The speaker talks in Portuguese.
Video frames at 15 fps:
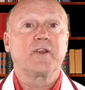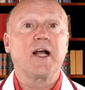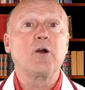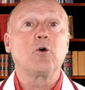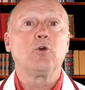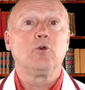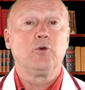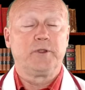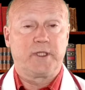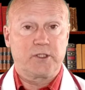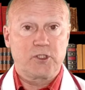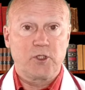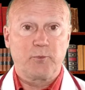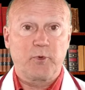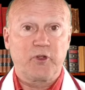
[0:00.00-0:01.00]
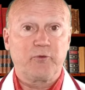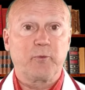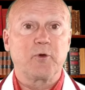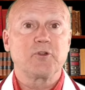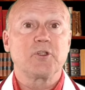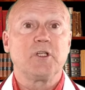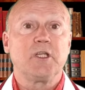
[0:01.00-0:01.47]
da coluna, tipo a
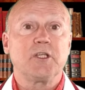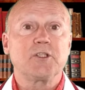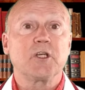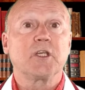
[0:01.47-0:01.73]
espondilite